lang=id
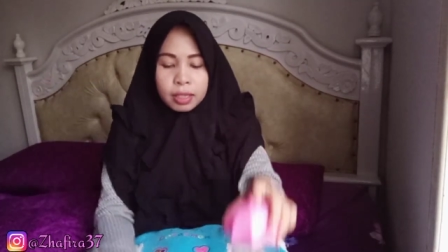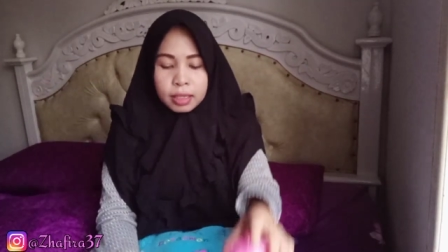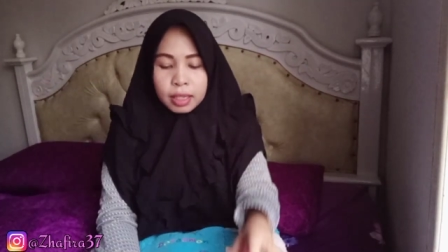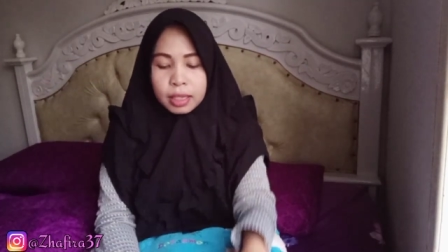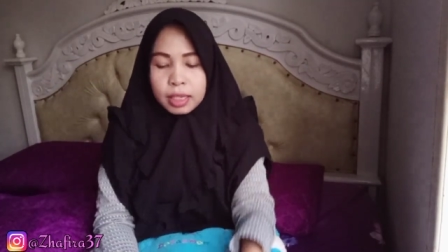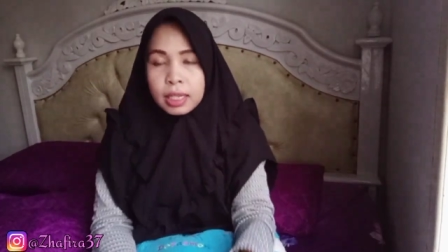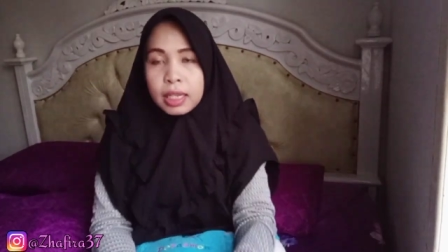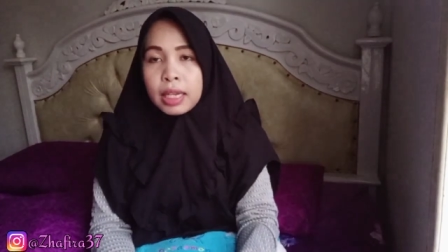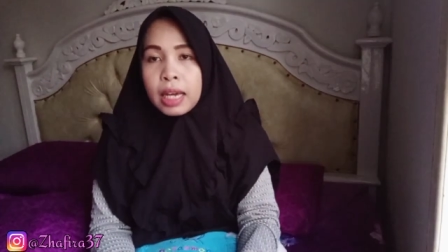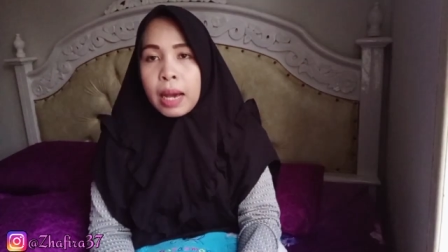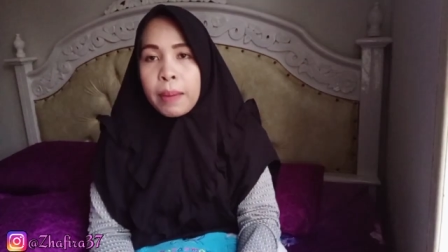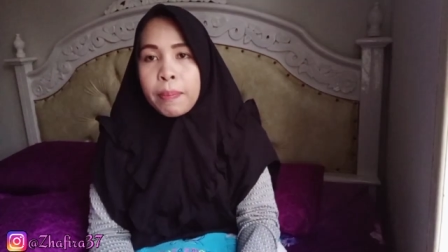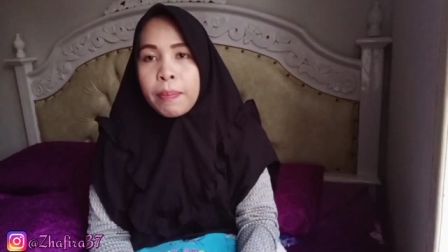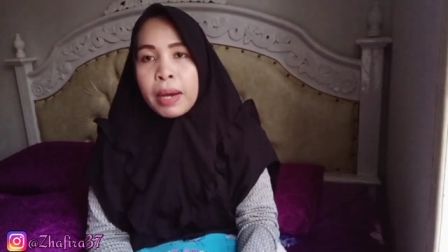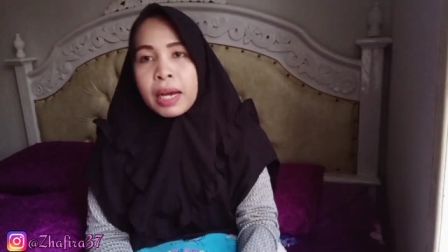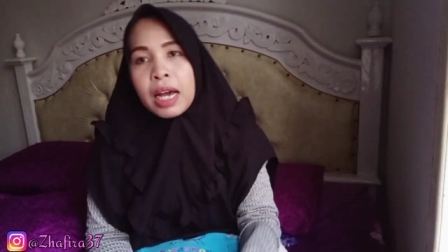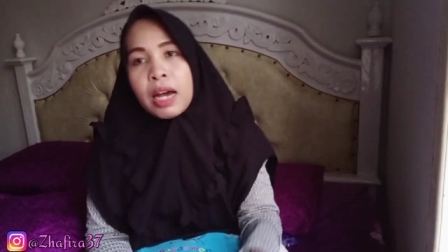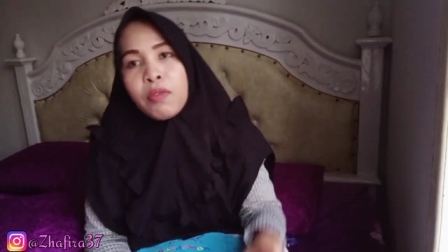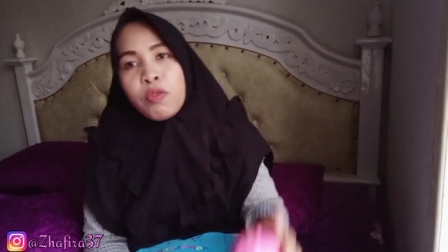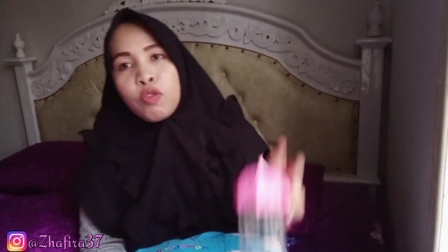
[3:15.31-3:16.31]
jadi
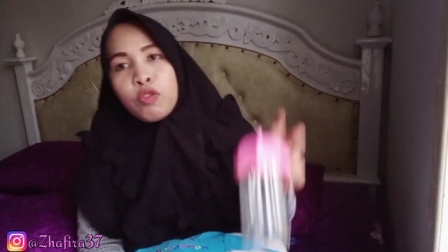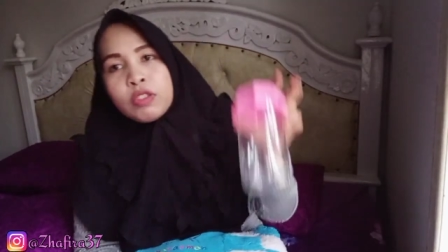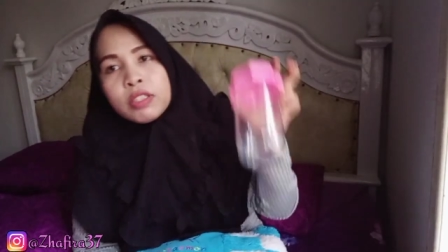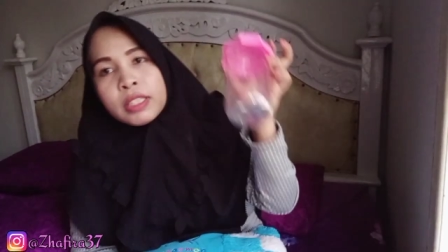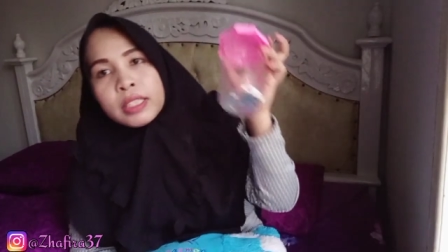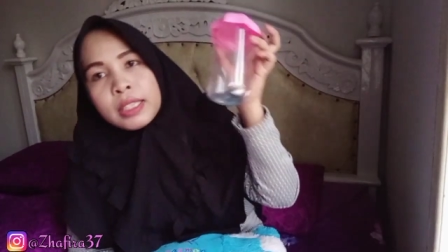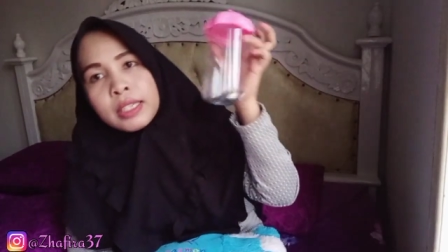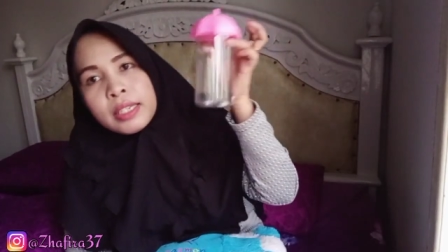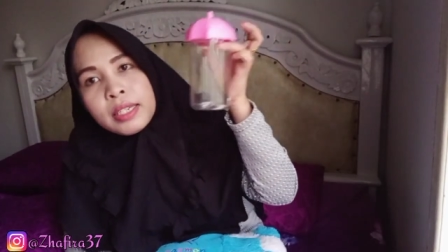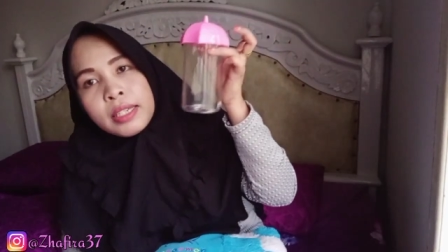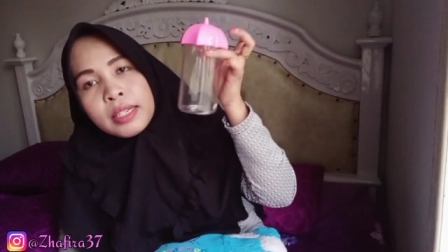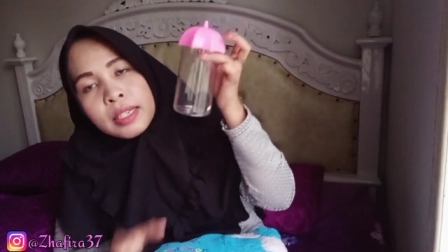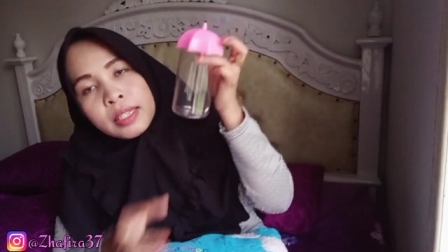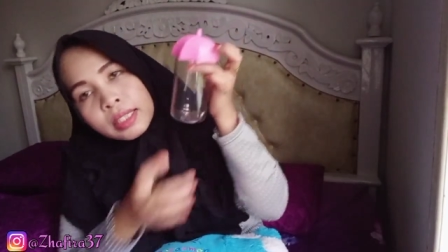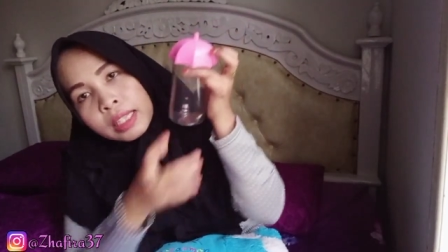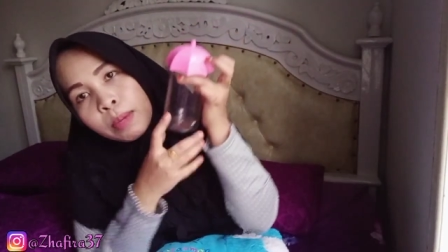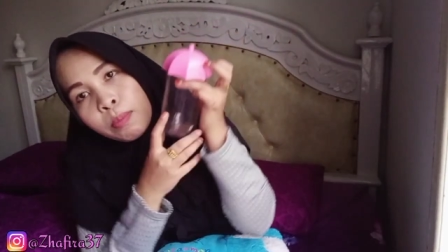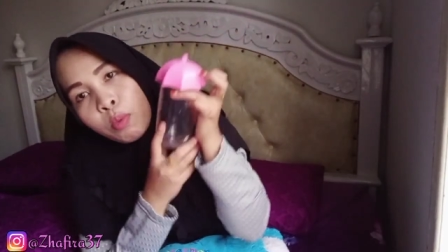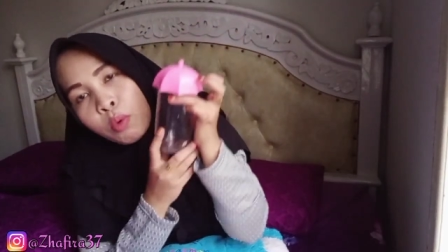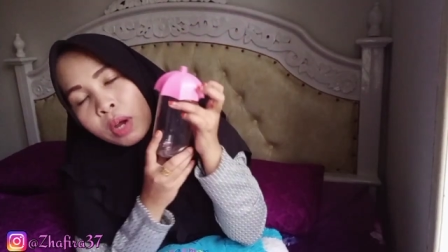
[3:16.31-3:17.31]
apakah fungsi
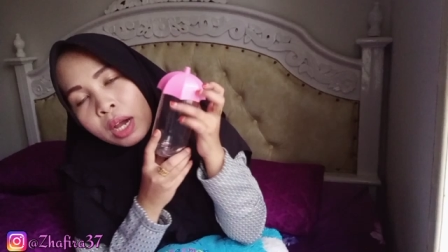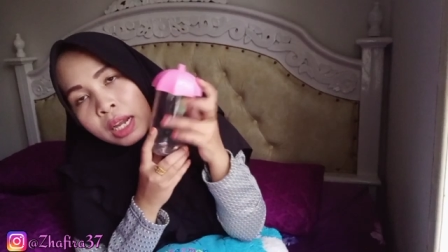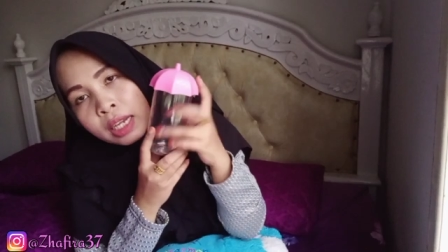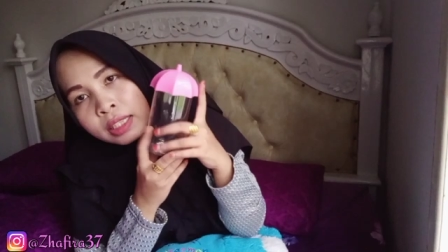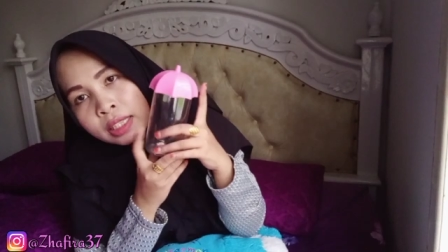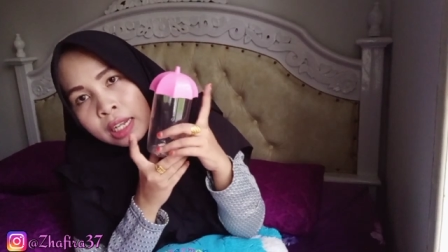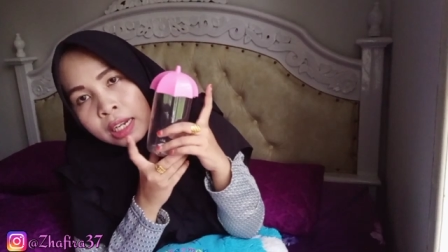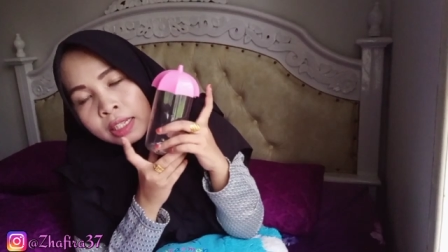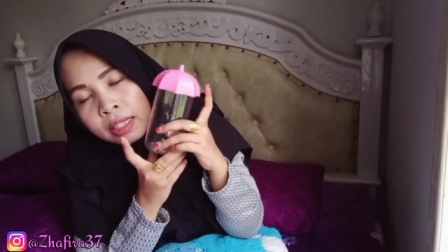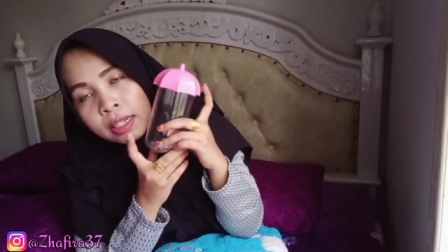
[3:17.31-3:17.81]
tabung eh,